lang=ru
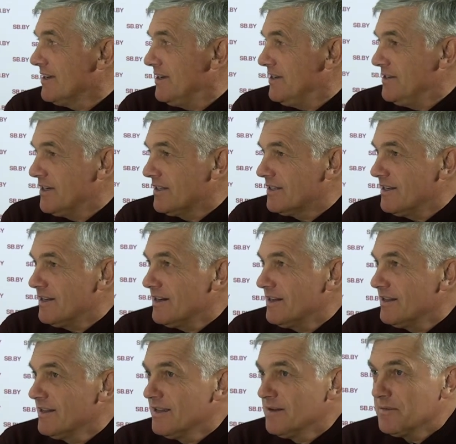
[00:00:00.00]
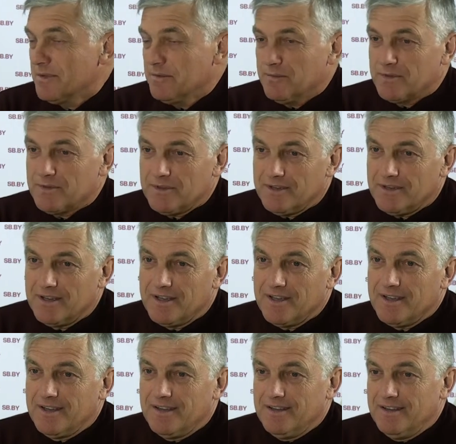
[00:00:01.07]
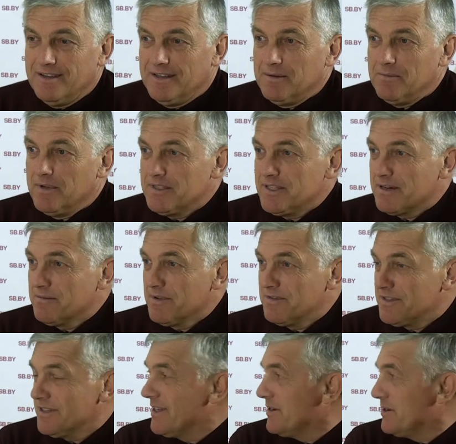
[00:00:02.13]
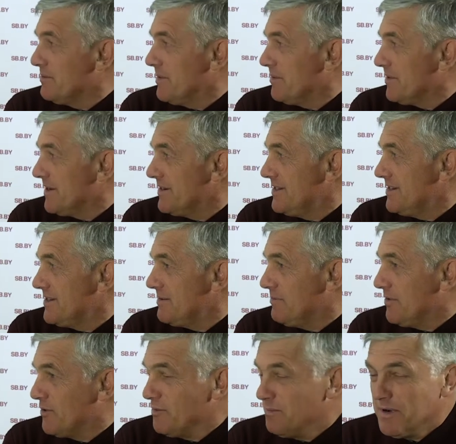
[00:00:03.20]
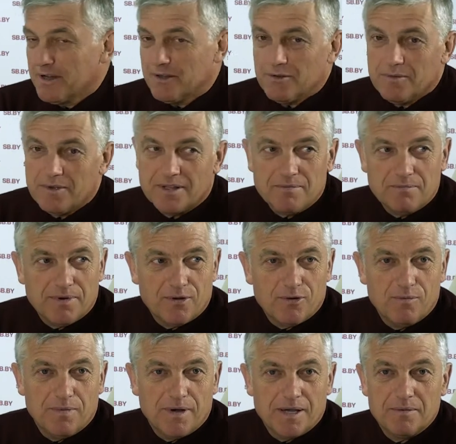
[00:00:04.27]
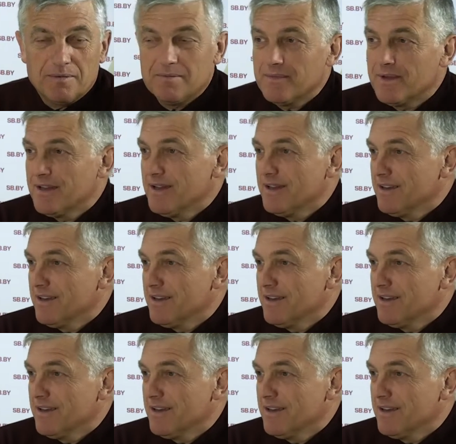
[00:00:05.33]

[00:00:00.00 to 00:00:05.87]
и нектарин, потому что а, на базар мы всегда любим ходить и покупать, но мы там покупаем